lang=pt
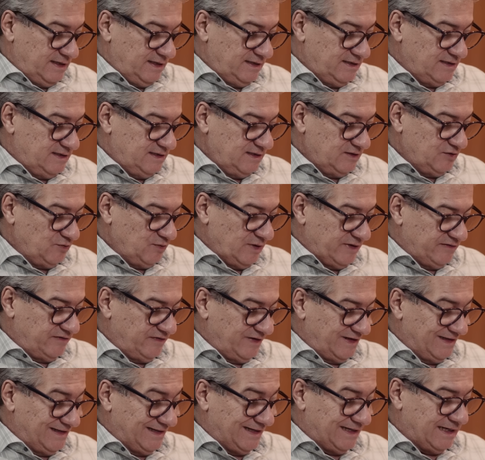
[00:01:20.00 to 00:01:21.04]
Existe uma
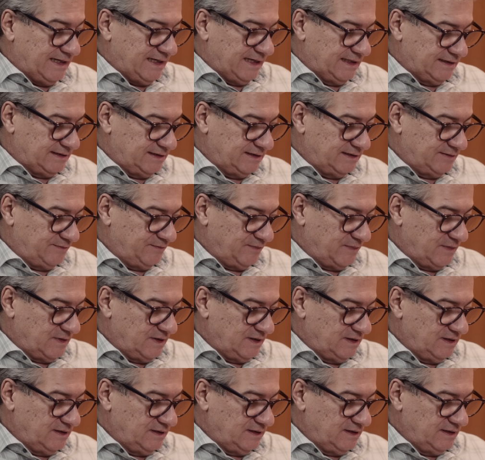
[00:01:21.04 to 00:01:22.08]
fala errada
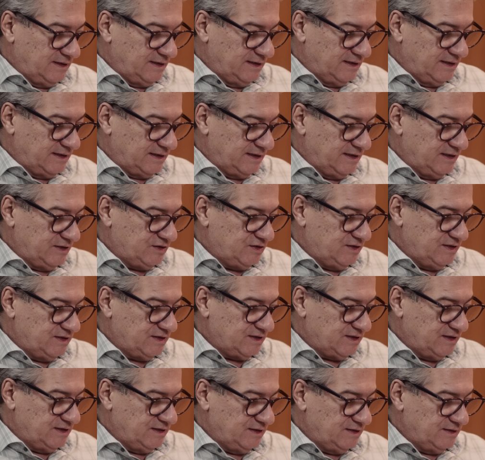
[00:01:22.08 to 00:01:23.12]
é, que
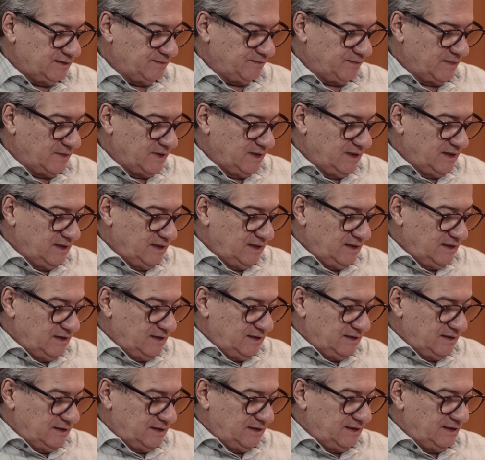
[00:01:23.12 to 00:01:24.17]
diz que,
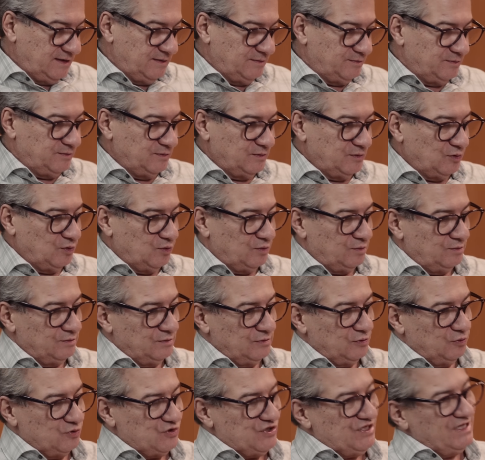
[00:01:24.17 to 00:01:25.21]
que
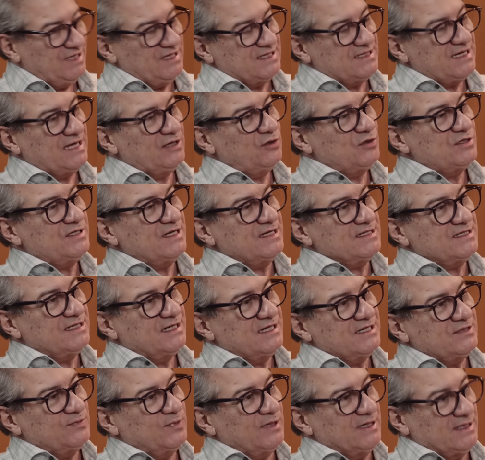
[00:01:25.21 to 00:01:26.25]
utilizar nossas
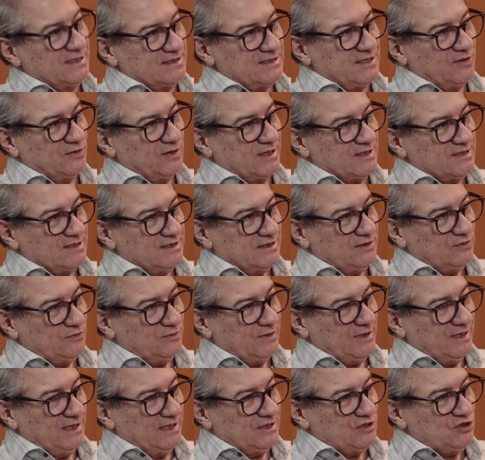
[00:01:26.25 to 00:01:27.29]
áreas para
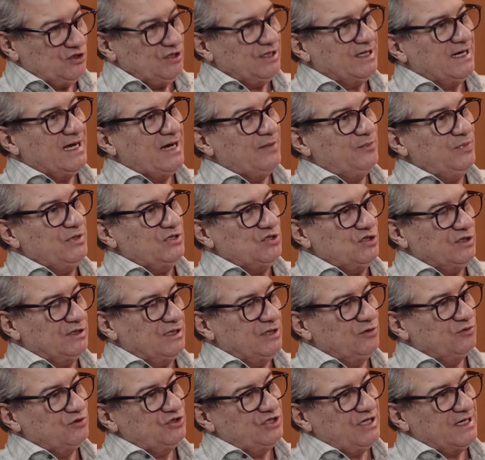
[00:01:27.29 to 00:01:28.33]
restauração é tirar a
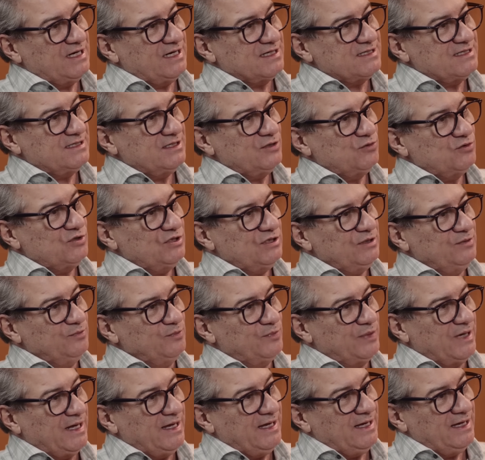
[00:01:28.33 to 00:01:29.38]
aptidão de geração de
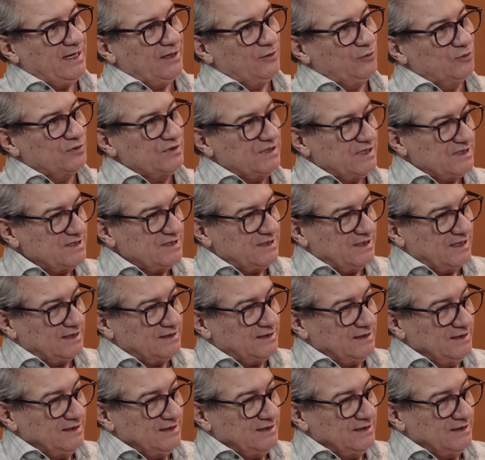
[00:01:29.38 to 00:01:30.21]
empregos, etc.